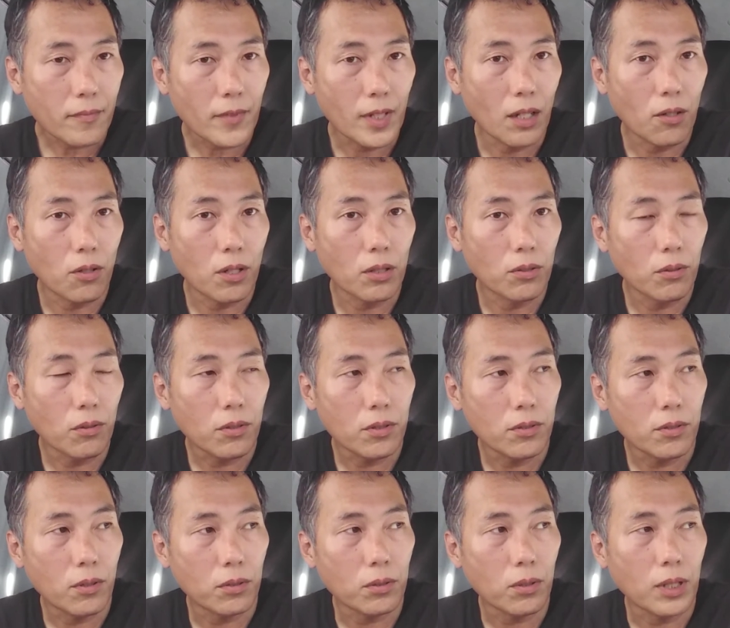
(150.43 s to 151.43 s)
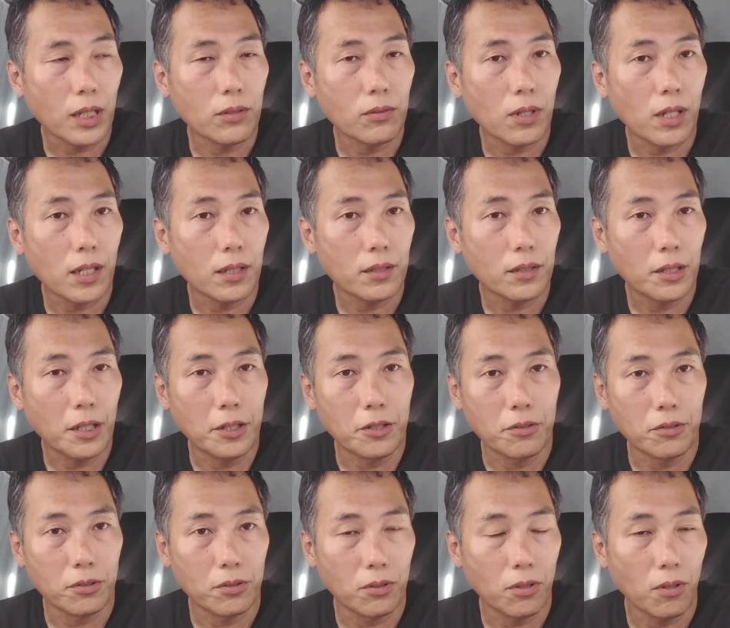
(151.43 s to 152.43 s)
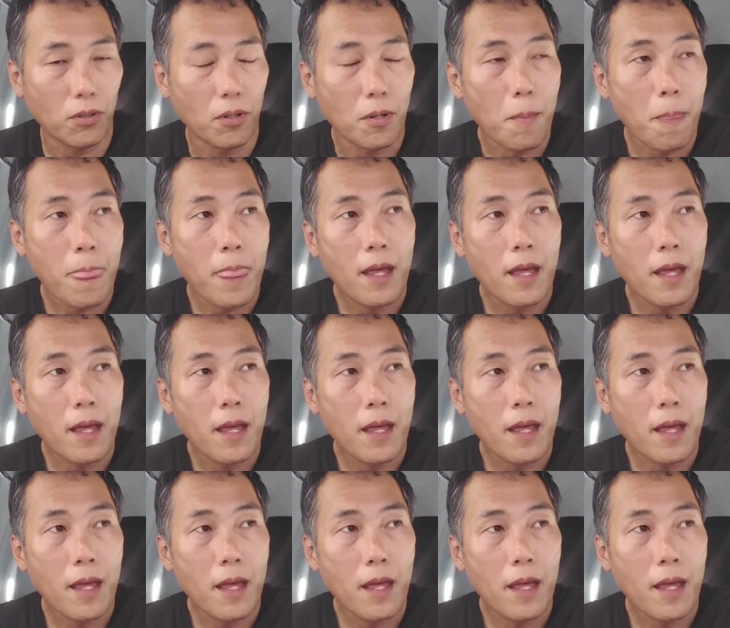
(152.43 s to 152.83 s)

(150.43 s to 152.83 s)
これどういうことなのかっていうと、